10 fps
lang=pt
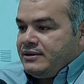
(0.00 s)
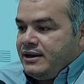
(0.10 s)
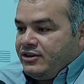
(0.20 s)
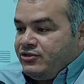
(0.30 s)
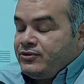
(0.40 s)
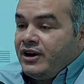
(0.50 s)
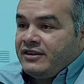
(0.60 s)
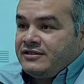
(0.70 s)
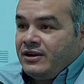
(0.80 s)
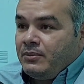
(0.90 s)
da
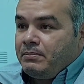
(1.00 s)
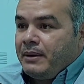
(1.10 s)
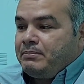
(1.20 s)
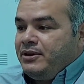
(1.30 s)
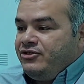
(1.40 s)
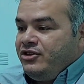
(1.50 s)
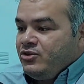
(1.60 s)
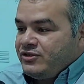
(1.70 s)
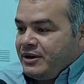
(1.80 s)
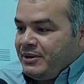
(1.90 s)
divulgação para pedir
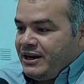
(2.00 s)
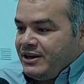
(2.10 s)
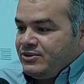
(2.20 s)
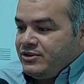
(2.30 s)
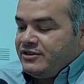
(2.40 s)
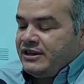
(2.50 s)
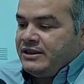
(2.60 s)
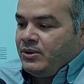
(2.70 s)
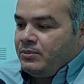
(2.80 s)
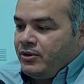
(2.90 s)
os trabalhadores que
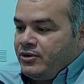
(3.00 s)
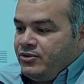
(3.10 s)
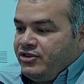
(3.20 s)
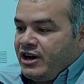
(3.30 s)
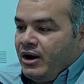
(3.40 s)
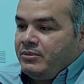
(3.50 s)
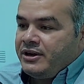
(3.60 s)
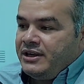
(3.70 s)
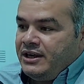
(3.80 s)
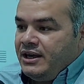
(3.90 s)
tenham um pouquinho de calma
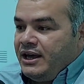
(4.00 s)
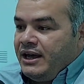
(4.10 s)
que